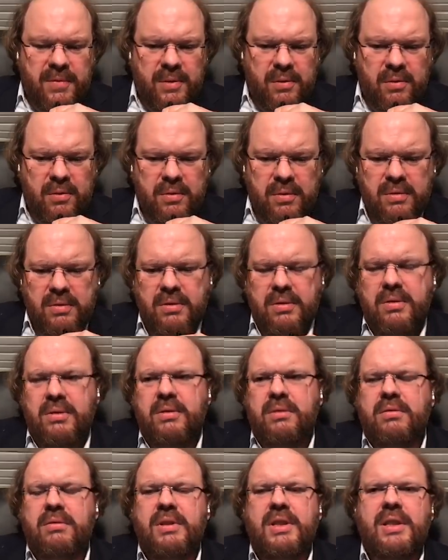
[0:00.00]
Donc
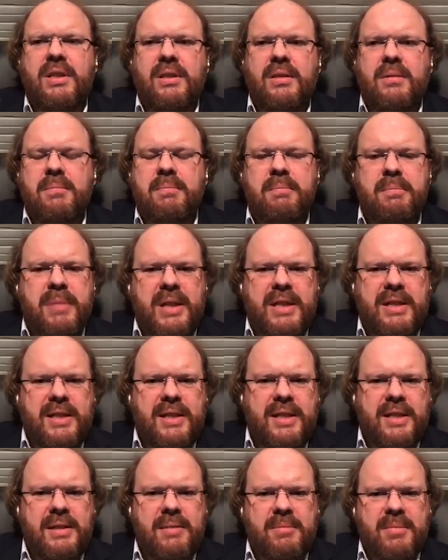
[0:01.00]
quand on est
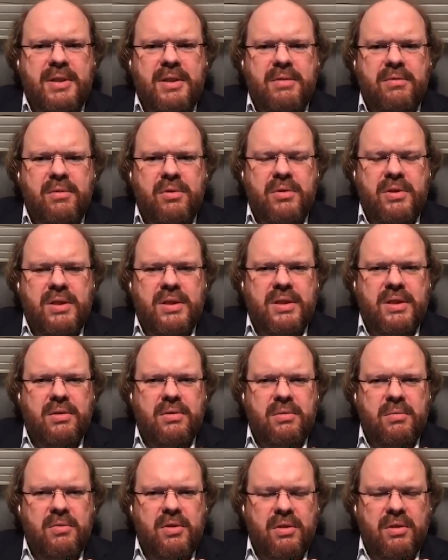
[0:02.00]
paniqué, parce qu'il faut utiliser
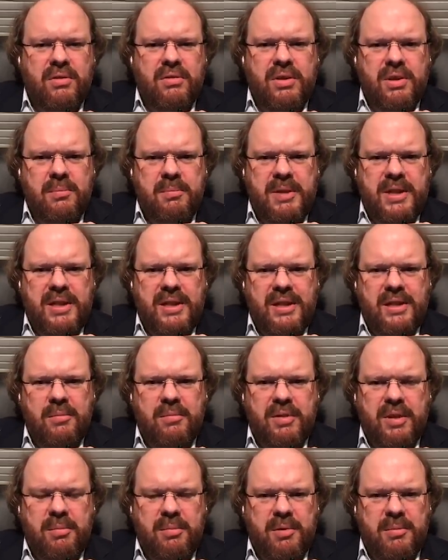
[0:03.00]
ce mot, quand on est
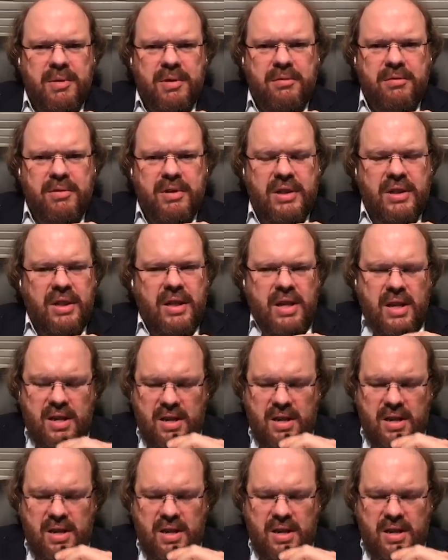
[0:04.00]
paniqué pour la première fois,